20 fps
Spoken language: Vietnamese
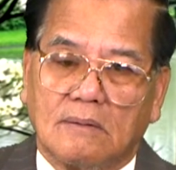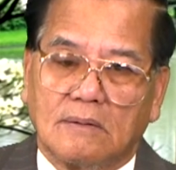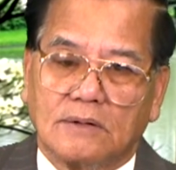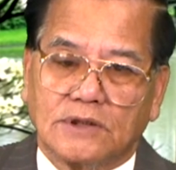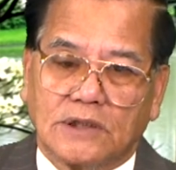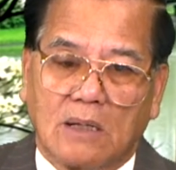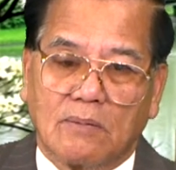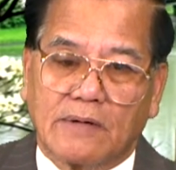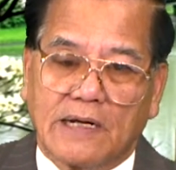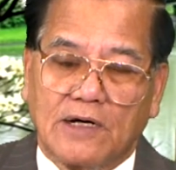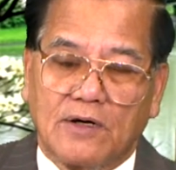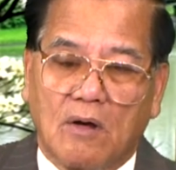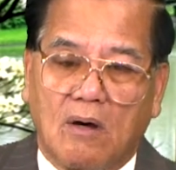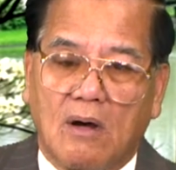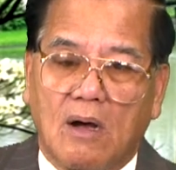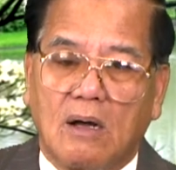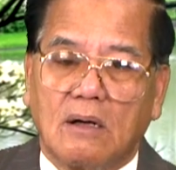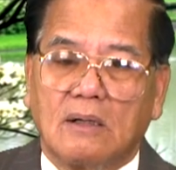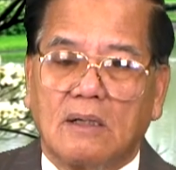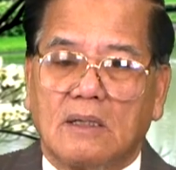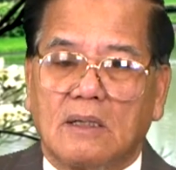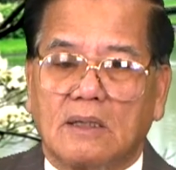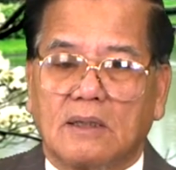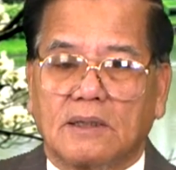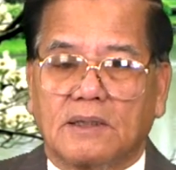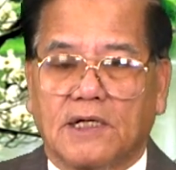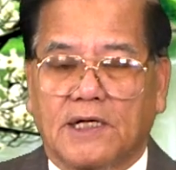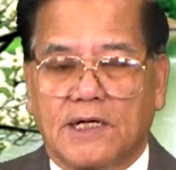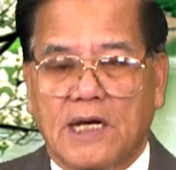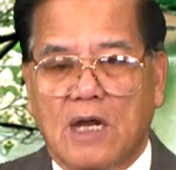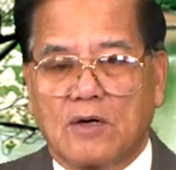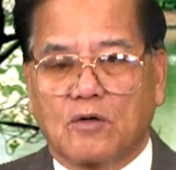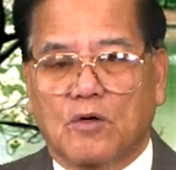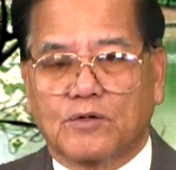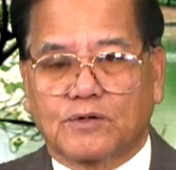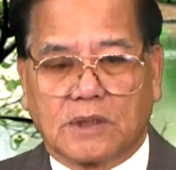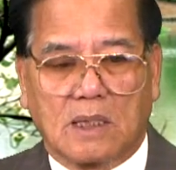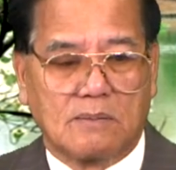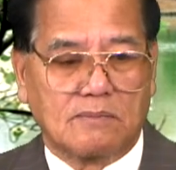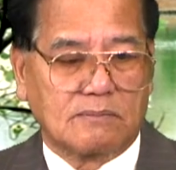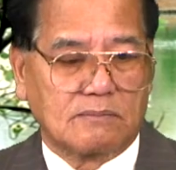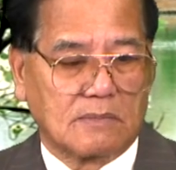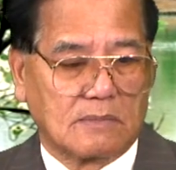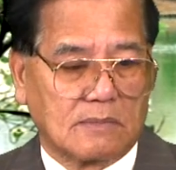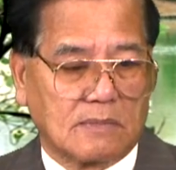Trong khi đó thì Donald Trump